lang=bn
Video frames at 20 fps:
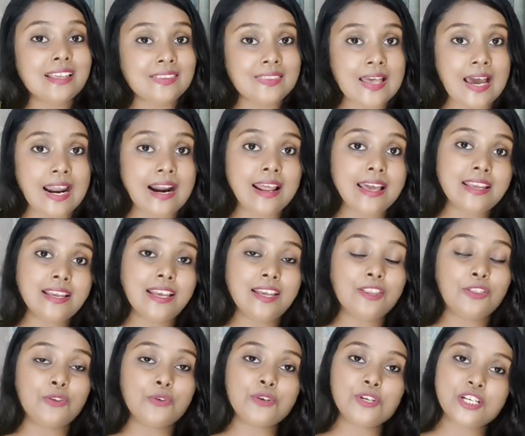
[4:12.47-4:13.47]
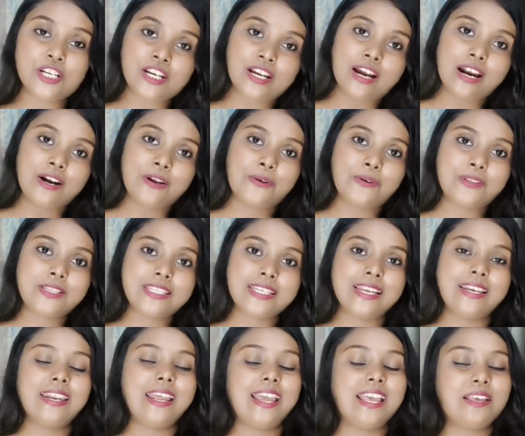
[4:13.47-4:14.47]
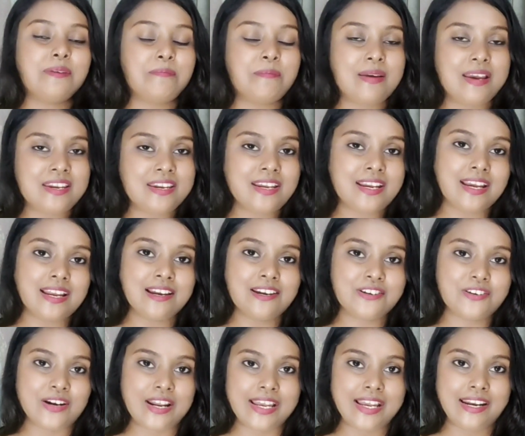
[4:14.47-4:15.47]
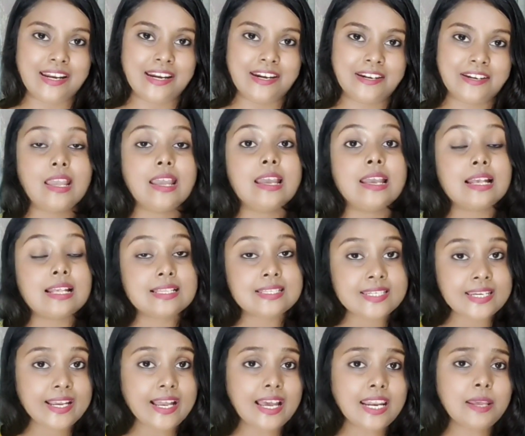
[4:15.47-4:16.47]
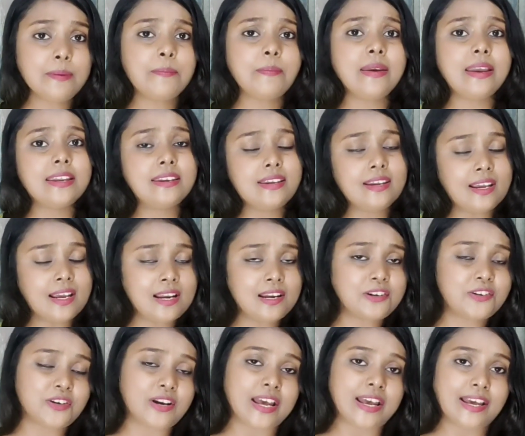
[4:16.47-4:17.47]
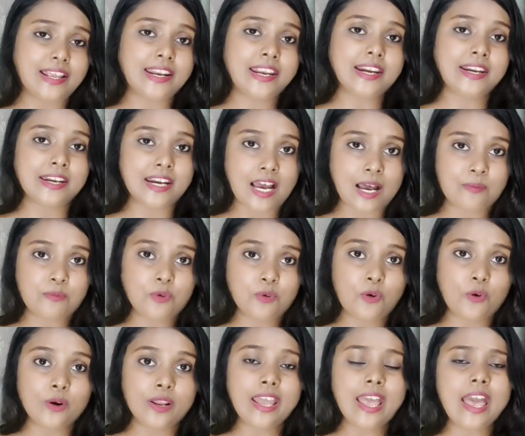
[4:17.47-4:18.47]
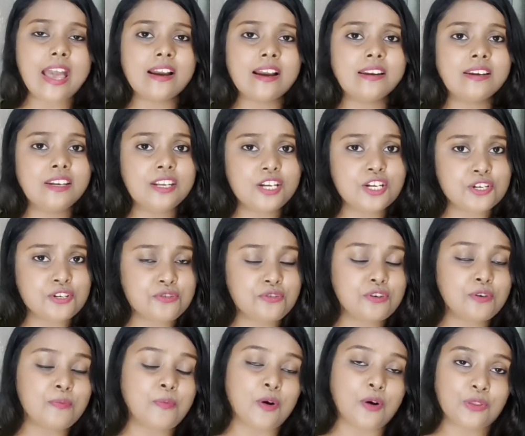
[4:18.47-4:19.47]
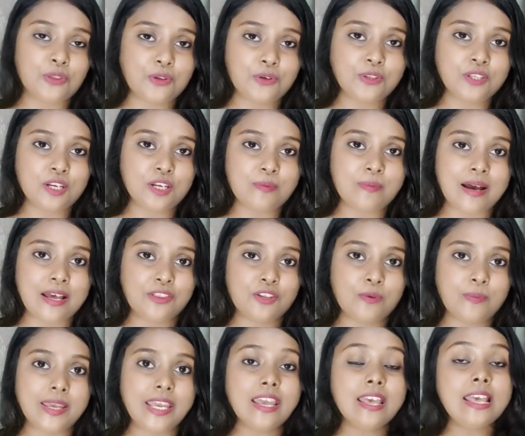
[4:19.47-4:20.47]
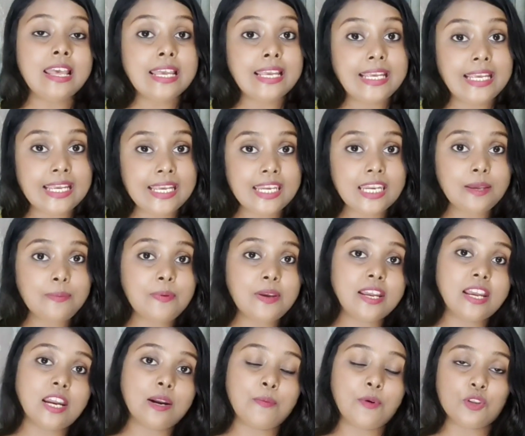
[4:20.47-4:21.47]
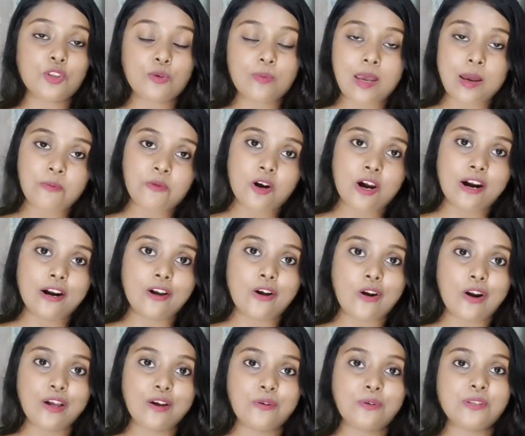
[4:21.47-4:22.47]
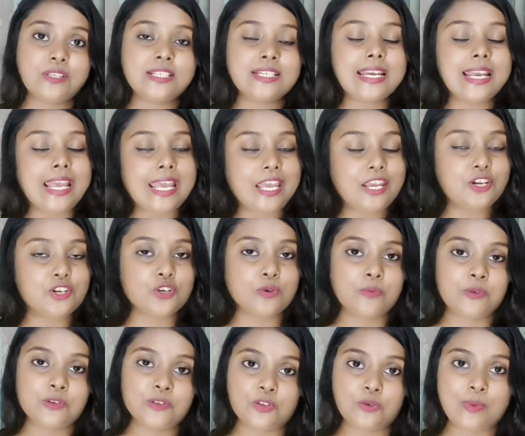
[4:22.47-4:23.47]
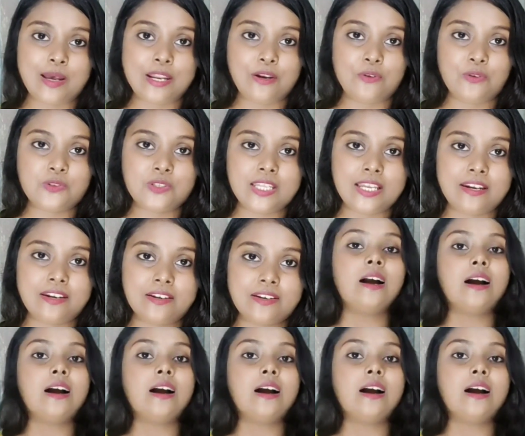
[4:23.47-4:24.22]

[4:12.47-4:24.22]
তারাই কিন্তু শিকার হচ্ছেন এই মেডিকেল ট্রায়ালের যেখানে মেডিকেল ট্রায়ালের নাম করে এক নিষ্ঠুর পদ্ধতির মাধ্যমে গিনিপিগের মতো ব্যবহার করা হচ্ছে এই সমস্ত মানুষদের